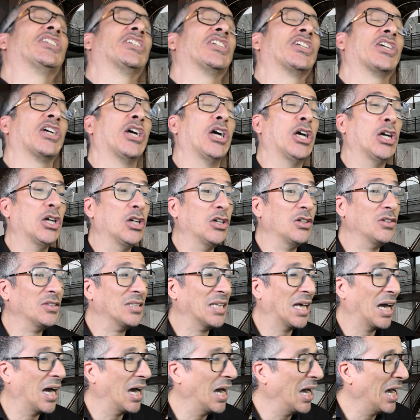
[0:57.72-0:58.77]
Et
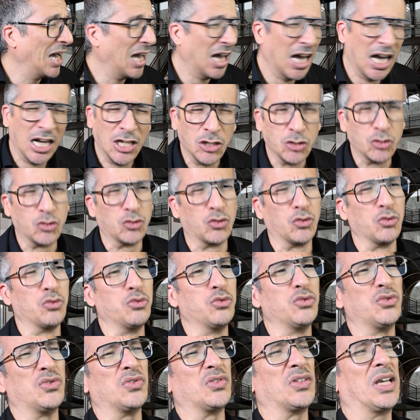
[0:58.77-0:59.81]
tout
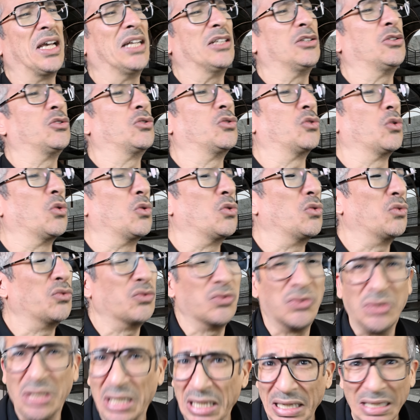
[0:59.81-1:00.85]
cet
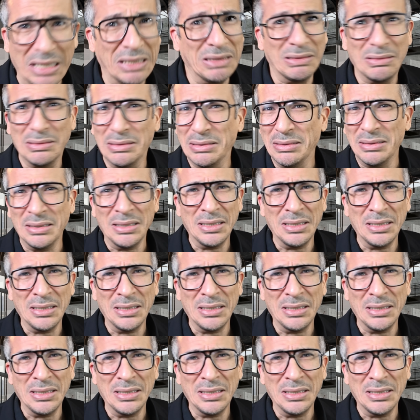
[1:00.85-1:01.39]
oseille,